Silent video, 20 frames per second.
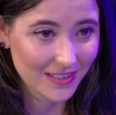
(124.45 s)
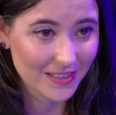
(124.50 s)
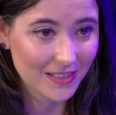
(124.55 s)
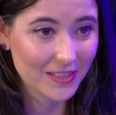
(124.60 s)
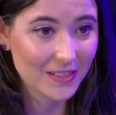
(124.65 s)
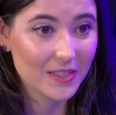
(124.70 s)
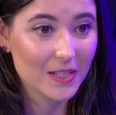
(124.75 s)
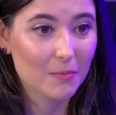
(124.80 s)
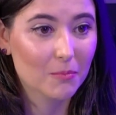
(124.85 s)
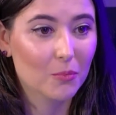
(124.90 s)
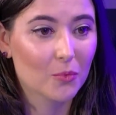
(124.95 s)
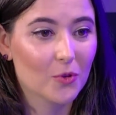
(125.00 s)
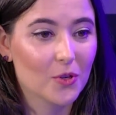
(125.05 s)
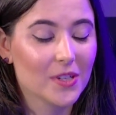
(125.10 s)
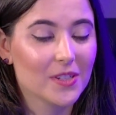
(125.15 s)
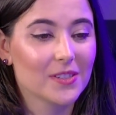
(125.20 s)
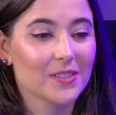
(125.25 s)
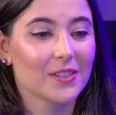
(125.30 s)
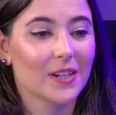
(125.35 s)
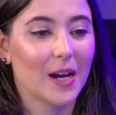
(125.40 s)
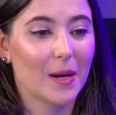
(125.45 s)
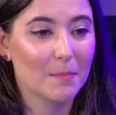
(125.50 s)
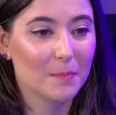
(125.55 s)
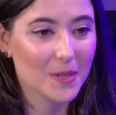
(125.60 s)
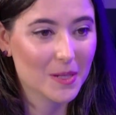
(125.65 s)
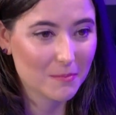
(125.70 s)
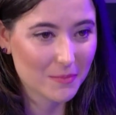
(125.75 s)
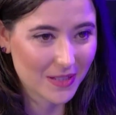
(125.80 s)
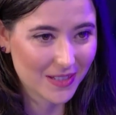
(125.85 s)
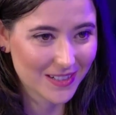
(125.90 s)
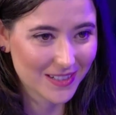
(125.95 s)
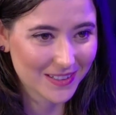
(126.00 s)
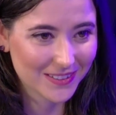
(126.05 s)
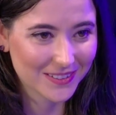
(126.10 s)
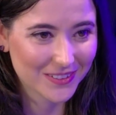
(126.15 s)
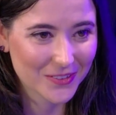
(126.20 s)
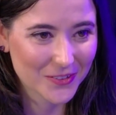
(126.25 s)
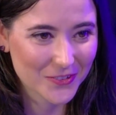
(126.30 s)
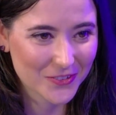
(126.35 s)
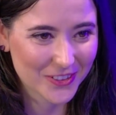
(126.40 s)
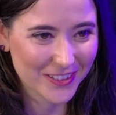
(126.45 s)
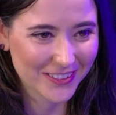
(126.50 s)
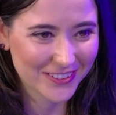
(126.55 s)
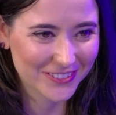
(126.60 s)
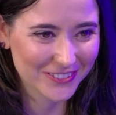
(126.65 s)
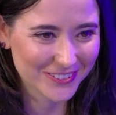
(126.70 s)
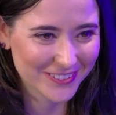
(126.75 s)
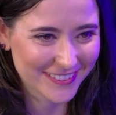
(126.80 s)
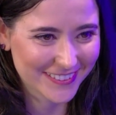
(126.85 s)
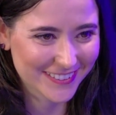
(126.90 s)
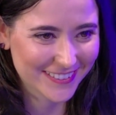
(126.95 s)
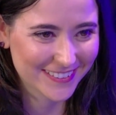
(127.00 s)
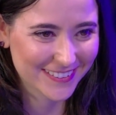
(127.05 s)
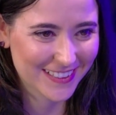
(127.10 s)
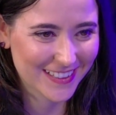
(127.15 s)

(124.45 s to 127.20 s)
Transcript: e depois a primeira corretora